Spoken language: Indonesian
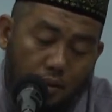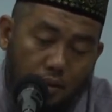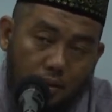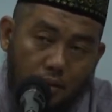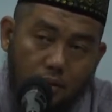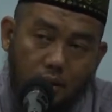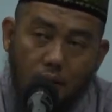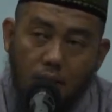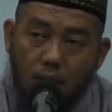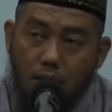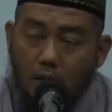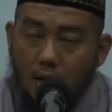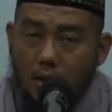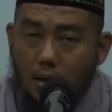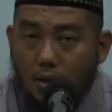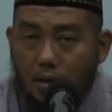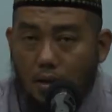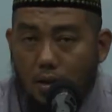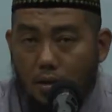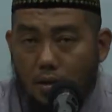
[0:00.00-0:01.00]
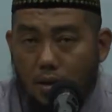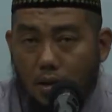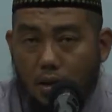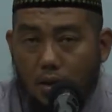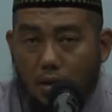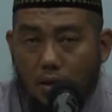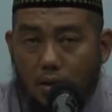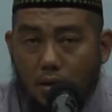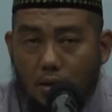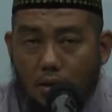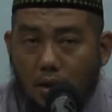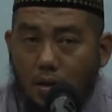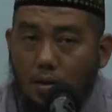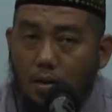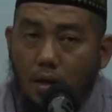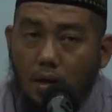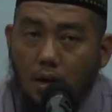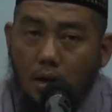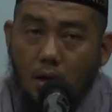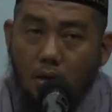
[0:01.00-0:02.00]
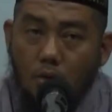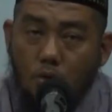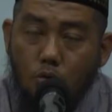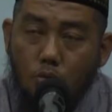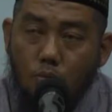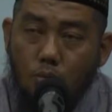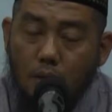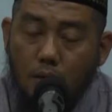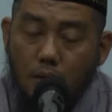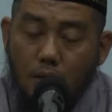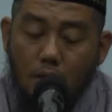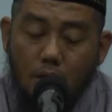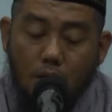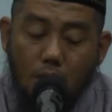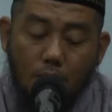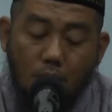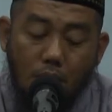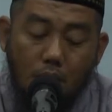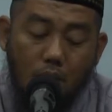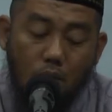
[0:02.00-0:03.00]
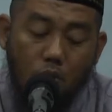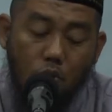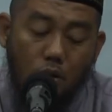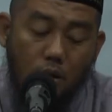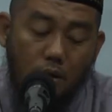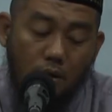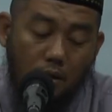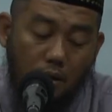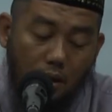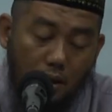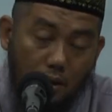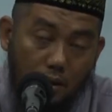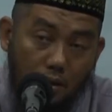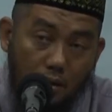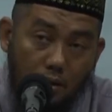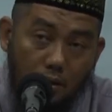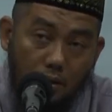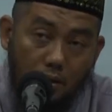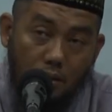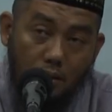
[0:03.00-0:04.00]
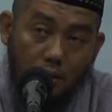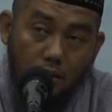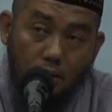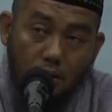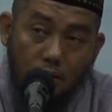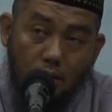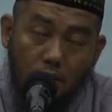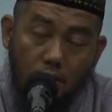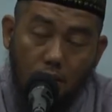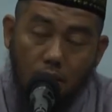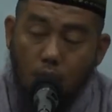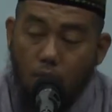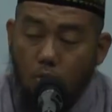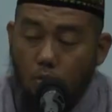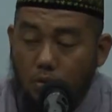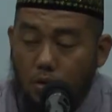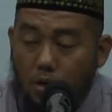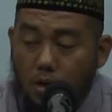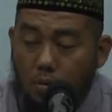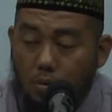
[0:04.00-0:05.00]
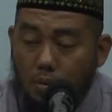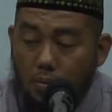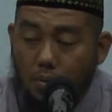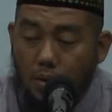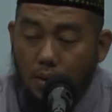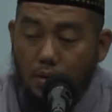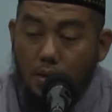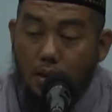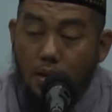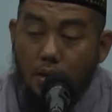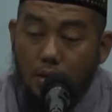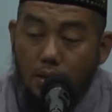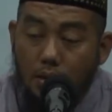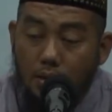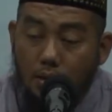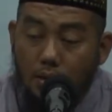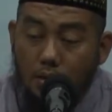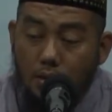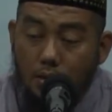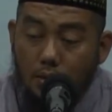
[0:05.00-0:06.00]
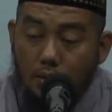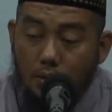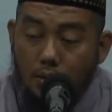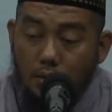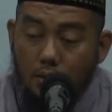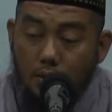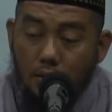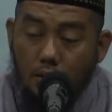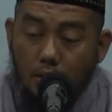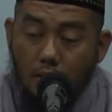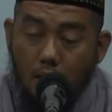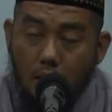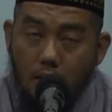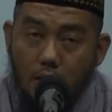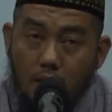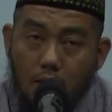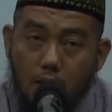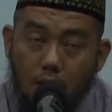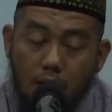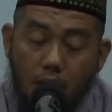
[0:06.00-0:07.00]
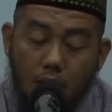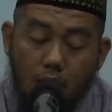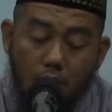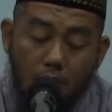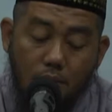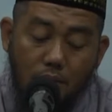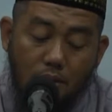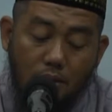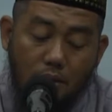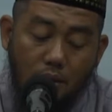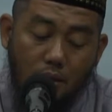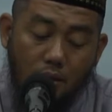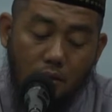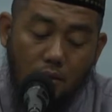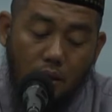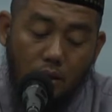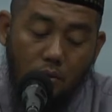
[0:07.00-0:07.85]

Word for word: sehingga akhirnya kenallah umat ini kepada Tuhannya tentunya yang mempelajari hal ini dari Nabi saw